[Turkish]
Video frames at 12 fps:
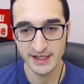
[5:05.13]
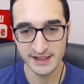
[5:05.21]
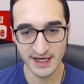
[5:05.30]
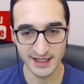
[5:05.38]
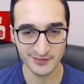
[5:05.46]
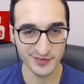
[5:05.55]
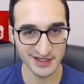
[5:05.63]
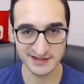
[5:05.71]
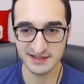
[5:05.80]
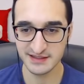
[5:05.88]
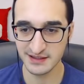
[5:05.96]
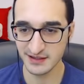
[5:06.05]
Yani bir
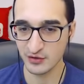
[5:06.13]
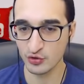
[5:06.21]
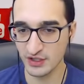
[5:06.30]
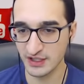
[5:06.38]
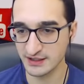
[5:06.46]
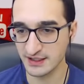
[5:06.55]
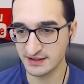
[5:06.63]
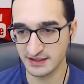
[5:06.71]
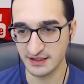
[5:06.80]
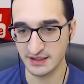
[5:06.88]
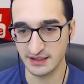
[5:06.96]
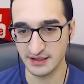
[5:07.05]
asist ya da gol
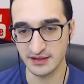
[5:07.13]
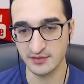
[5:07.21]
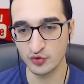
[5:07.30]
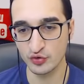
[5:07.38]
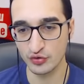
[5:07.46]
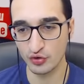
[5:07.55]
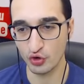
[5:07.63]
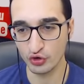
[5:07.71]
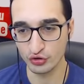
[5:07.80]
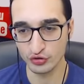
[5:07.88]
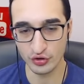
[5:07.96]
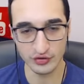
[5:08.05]
atarsak herhalde bu
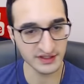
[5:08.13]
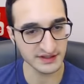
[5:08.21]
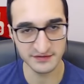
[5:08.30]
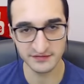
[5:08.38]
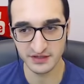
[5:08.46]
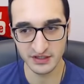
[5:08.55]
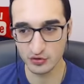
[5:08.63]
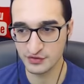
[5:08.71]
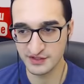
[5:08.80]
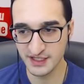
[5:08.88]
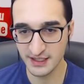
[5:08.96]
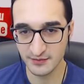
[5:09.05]
10.0'a
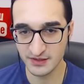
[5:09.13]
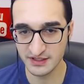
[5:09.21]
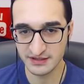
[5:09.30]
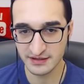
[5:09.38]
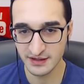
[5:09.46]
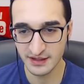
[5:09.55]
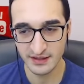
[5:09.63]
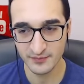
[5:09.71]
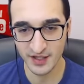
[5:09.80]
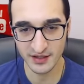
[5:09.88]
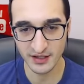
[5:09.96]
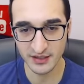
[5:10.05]
yükselebilir.
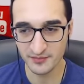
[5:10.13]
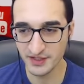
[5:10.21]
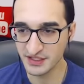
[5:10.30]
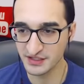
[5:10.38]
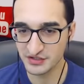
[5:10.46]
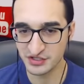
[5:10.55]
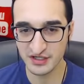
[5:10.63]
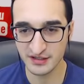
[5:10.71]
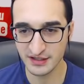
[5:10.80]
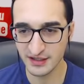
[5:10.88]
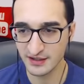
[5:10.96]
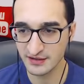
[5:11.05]
Bakalım ikinci
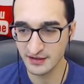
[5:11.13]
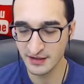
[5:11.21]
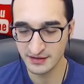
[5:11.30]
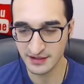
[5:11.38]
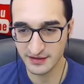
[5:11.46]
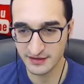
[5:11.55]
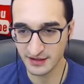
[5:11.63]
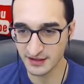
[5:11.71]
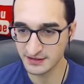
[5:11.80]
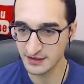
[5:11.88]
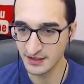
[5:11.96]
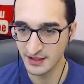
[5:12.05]
yarıda
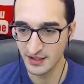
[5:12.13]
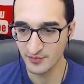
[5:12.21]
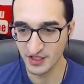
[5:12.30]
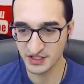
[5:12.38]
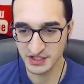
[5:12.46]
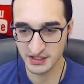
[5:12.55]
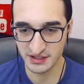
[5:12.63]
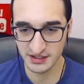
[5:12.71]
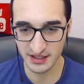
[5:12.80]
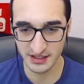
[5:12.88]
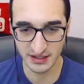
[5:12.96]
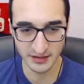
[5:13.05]
tekrar başarıyı
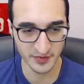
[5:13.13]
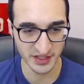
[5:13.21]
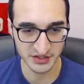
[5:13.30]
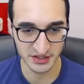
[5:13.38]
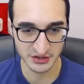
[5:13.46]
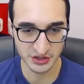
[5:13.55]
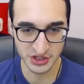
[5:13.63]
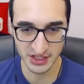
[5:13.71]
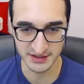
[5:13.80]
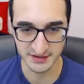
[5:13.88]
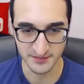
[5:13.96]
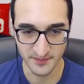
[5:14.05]
yakalamaya
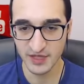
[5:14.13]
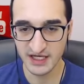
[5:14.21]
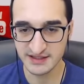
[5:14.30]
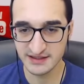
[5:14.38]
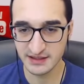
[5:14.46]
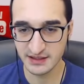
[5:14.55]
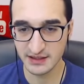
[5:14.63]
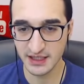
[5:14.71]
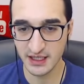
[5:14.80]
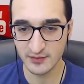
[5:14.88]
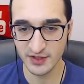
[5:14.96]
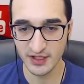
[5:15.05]
çalışacağız. Bastırın
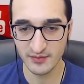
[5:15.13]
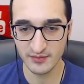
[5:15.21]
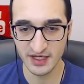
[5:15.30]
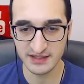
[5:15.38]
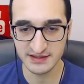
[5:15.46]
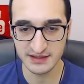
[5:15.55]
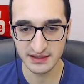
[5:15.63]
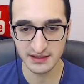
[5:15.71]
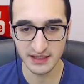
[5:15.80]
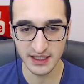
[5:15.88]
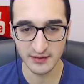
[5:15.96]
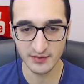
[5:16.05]
abi,
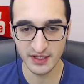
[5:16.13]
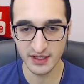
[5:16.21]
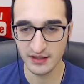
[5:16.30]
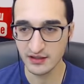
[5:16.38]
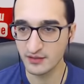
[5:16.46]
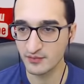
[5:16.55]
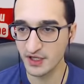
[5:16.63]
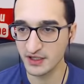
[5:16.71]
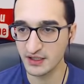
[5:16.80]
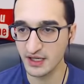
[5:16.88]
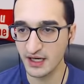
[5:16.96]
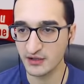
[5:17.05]
bastırın abi.
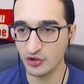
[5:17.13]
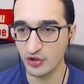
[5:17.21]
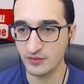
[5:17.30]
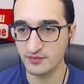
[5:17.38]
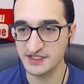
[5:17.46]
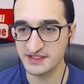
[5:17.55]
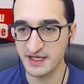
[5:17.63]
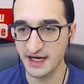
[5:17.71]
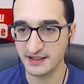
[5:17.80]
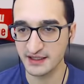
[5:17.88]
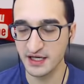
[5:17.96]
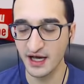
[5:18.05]
Mariano biz
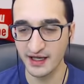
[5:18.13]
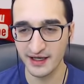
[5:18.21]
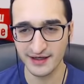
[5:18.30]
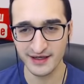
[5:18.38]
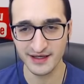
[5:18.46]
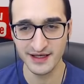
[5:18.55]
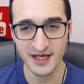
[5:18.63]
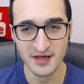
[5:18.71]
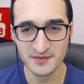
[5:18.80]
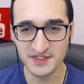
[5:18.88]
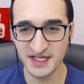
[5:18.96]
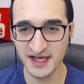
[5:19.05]
yerde kayarak
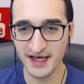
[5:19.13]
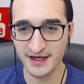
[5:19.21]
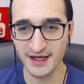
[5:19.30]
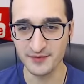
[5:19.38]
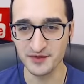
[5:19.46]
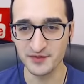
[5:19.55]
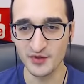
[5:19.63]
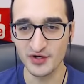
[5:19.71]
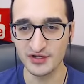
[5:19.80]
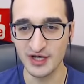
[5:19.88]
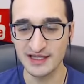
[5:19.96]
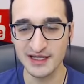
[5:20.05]
bir şeyler yaptım
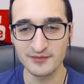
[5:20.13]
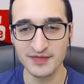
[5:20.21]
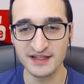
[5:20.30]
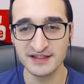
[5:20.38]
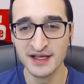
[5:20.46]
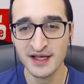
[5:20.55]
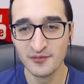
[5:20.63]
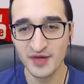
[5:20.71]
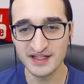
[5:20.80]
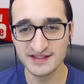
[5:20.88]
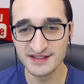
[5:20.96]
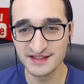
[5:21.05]
orada adamlar
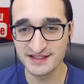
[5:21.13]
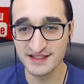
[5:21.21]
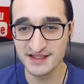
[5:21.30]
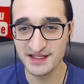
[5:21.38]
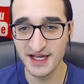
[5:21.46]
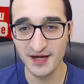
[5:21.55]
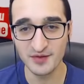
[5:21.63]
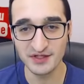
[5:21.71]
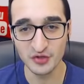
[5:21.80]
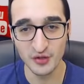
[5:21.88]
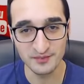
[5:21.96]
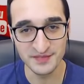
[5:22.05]
bastırsın diye ama
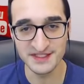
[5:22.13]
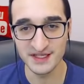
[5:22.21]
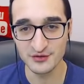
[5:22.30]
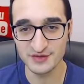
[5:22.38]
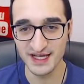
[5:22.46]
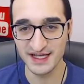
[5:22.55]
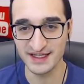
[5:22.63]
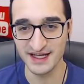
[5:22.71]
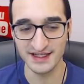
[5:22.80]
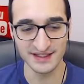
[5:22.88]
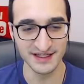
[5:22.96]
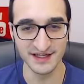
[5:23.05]
top bize güzel
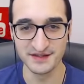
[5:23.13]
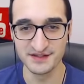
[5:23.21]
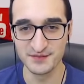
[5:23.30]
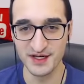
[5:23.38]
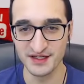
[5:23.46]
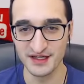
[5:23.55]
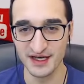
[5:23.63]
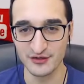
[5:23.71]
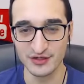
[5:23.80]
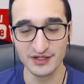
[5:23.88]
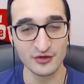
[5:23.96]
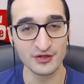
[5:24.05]
geldi yalnız
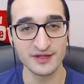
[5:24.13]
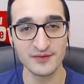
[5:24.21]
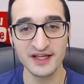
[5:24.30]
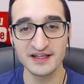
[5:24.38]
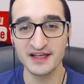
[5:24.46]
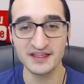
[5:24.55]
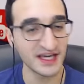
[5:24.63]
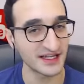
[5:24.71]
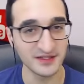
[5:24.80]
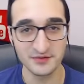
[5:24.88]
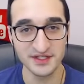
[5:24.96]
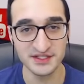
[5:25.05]
Mariano'dan. Orada ben
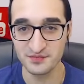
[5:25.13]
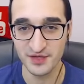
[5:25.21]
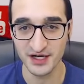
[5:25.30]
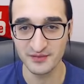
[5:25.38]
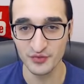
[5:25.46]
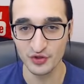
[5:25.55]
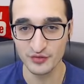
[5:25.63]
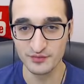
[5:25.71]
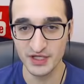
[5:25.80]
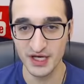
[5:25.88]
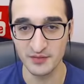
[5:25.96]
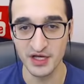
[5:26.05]
kendime hiç
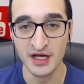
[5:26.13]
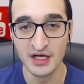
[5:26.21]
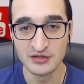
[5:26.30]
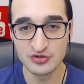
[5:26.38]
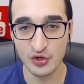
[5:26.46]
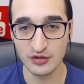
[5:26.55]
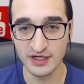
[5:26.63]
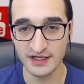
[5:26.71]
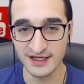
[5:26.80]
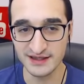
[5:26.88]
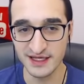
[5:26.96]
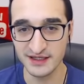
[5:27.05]
bakmıyordum bile ama sol
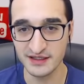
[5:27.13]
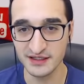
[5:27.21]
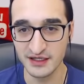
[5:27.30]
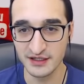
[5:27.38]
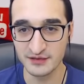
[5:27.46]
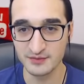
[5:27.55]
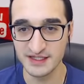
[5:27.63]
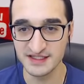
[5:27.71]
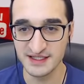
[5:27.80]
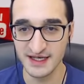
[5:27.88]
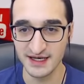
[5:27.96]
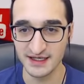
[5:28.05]
kanattan
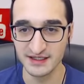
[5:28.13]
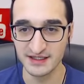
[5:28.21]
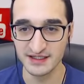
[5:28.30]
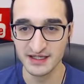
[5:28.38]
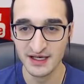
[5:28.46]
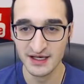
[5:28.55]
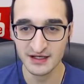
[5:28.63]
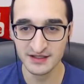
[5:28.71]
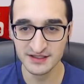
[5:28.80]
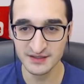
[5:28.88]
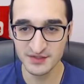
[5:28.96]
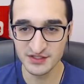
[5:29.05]
inanılmaz ilerledik.
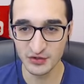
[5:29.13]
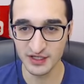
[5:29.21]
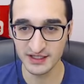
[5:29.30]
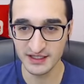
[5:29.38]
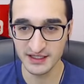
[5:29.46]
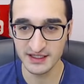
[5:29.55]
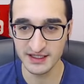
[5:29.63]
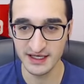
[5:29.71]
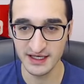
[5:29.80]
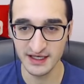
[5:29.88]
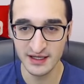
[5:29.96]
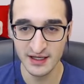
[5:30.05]
Hızımız o kadar iyi
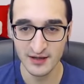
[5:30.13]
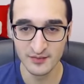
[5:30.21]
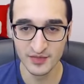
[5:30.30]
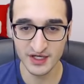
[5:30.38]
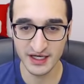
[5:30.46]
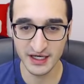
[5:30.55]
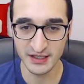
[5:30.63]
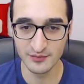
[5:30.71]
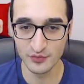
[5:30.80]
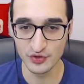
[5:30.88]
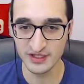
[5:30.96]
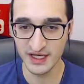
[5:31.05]
değil.
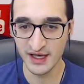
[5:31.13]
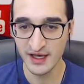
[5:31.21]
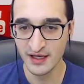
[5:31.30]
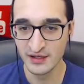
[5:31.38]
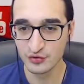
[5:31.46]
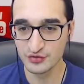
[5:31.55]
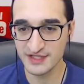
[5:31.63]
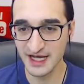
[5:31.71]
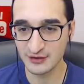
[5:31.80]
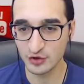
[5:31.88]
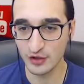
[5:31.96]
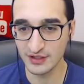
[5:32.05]
Bırakalım burada.
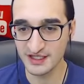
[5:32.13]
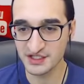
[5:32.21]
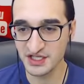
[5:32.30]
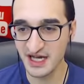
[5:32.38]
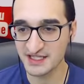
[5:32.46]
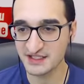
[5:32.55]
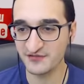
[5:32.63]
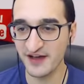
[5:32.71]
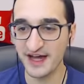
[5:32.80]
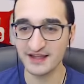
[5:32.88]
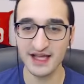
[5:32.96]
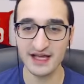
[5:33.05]
Güzel Tolga Ciğerci
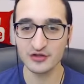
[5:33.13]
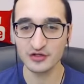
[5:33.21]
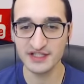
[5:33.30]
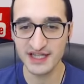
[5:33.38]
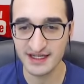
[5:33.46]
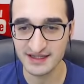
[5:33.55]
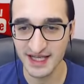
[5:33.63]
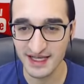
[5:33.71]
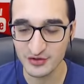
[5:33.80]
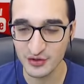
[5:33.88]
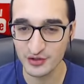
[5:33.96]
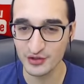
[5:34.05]
Fernando
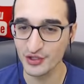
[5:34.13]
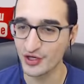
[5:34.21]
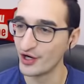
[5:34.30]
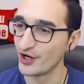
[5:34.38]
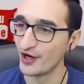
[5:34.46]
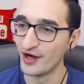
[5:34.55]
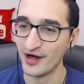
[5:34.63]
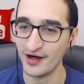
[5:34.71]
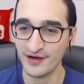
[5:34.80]
direkten dönüyor.